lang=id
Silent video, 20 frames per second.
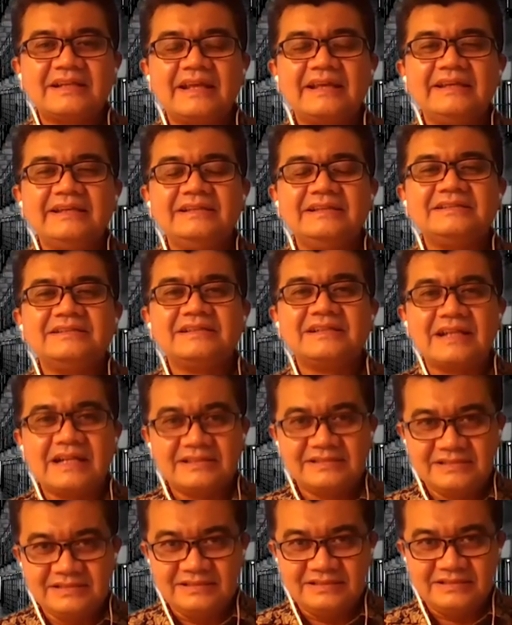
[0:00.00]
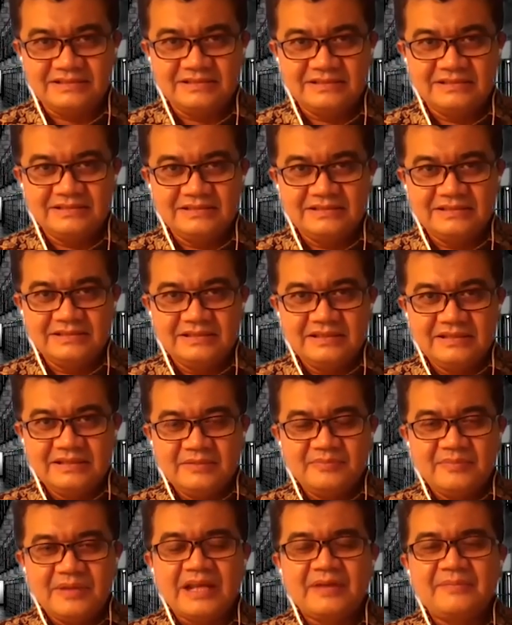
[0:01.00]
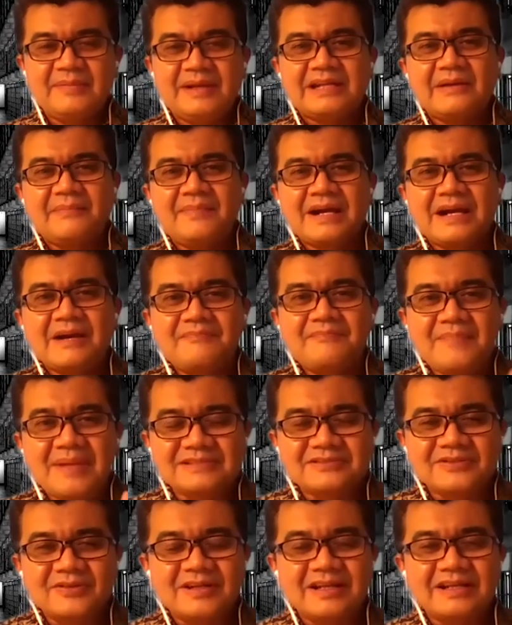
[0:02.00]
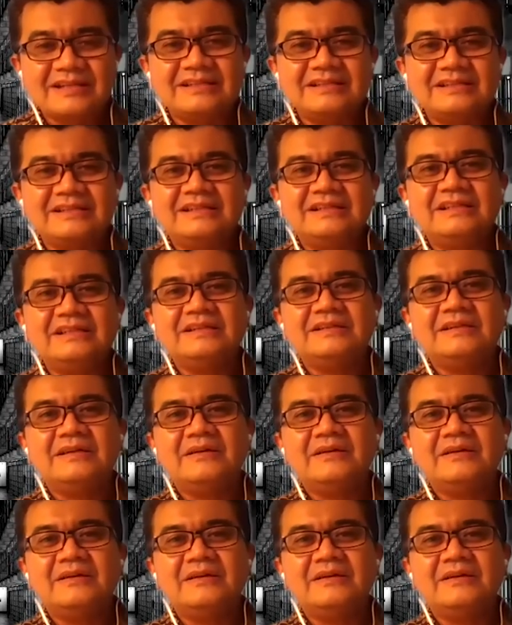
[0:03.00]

reintegrasi. Bagaimana mengemas orang ini,